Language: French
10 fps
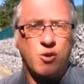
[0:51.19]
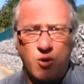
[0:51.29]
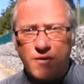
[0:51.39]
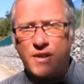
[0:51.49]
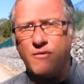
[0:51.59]

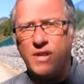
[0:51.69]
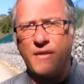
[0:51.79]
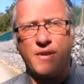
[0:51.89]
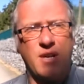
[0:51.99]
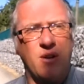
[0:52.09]
sauf si
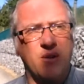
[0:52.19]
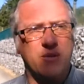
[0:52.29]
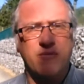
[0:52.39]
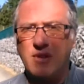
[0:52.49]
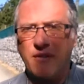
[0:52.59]
vous, avez,
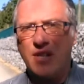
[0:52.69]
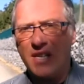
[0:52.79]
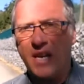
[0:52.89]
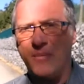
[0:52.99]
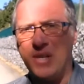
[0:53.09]
si vous avez
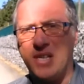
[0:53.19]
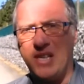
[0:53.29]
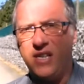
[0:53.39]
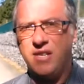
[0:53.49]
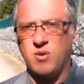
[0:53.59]
des amis
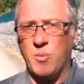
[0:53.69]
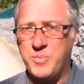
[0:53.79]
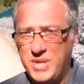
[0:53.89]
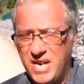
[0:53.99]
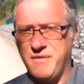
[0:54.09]
qui sont
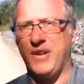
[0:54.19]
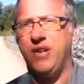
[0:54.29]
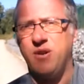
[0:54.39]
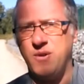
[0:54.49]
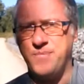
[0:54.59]

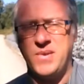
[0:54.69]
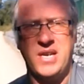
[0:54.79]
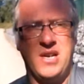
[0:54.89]
bienveillants